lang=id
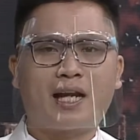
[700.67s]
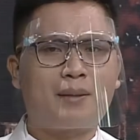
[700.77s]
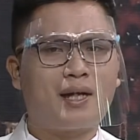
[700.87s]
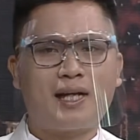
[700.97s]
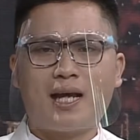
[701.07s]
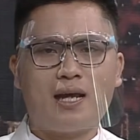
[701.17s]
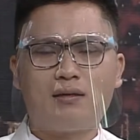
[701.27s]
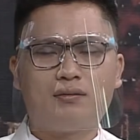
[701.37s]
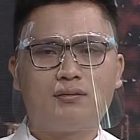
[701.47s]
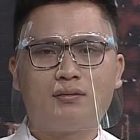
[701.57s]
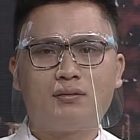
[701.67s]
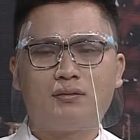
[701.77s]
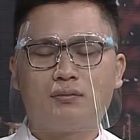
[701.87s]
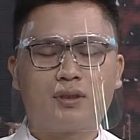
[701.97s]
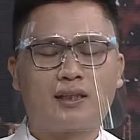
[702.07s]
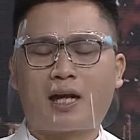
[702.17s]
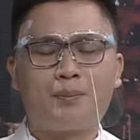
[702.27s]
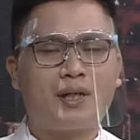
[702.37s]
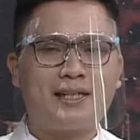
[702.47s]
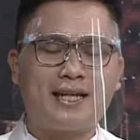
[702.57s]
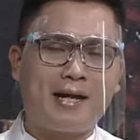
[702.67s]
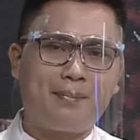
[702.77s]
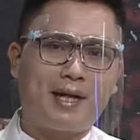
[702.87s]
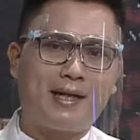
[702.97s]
mereka keterampilannya apa?